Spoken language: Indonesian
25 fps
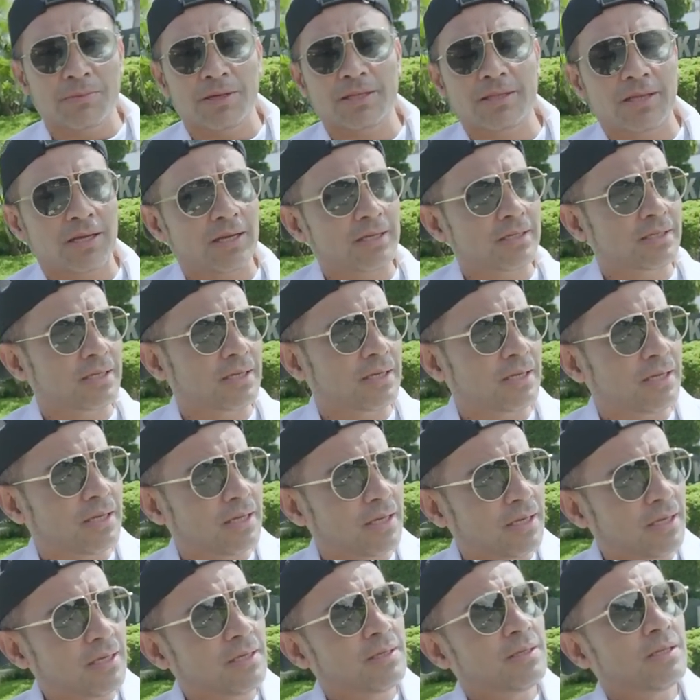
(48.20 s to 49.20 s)
menit dari
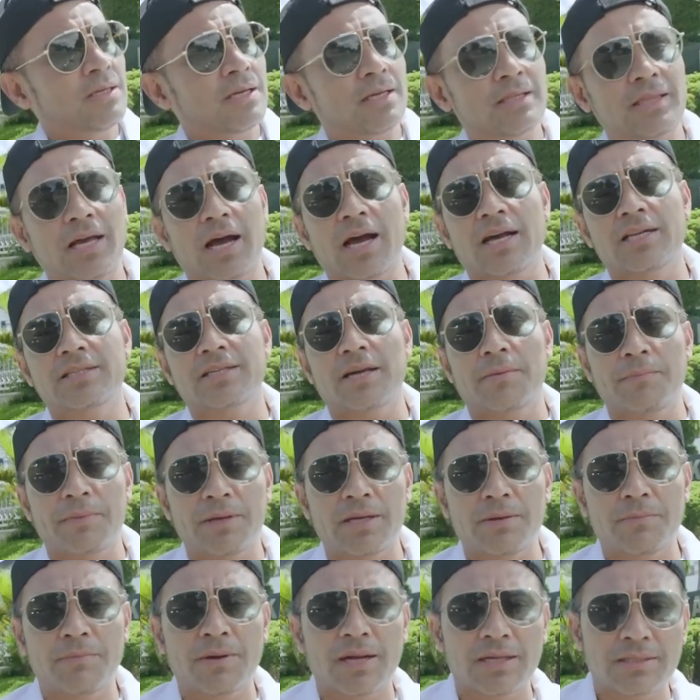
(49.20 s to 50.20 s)
sini kita akan sampai
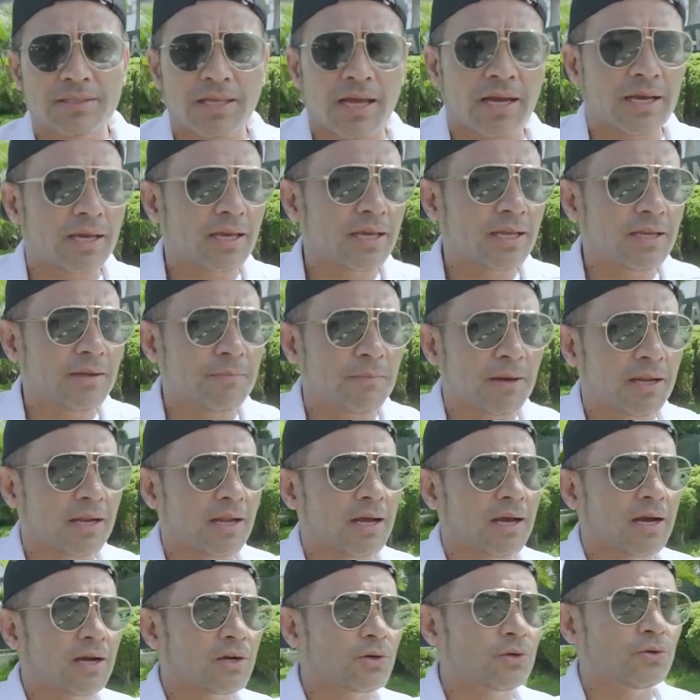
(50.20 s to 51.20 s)
di Brastagi di
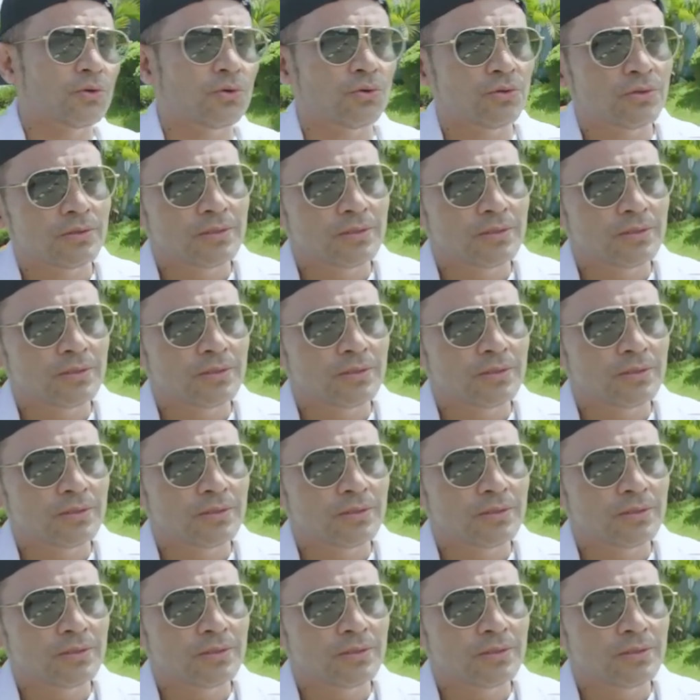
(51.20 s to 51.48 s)
mana aku